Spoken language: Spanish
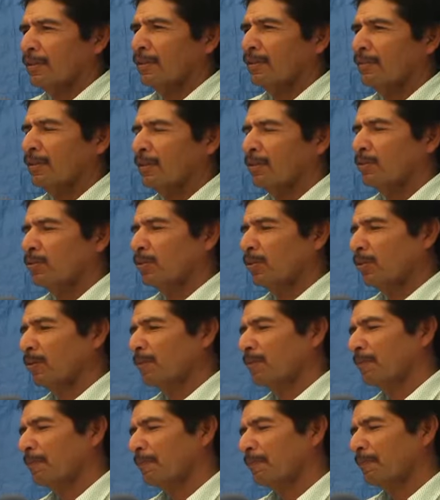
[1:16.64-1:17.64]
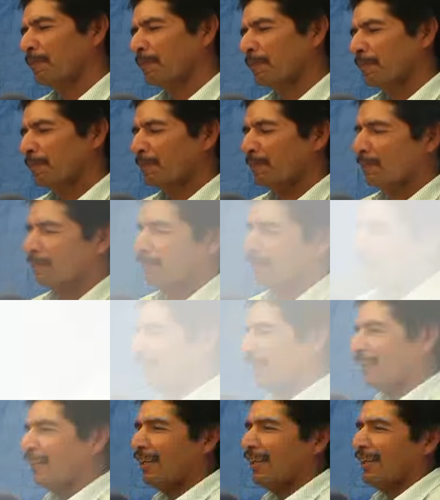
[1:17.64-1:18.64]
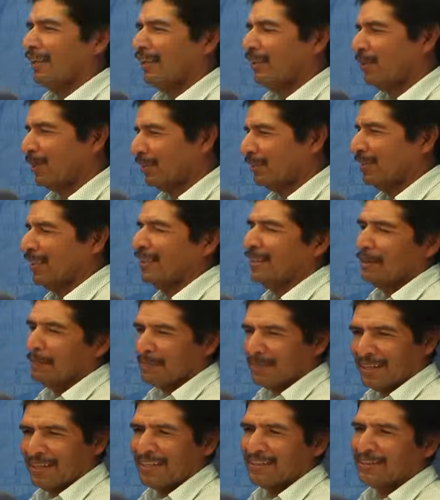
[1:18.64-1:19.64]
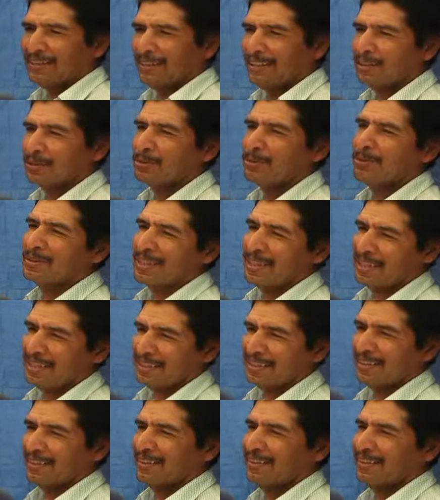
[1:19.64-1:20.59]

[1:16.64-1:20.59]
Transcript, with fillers: sí, en solo. Sí, lo aceptan bien, sí les gusta.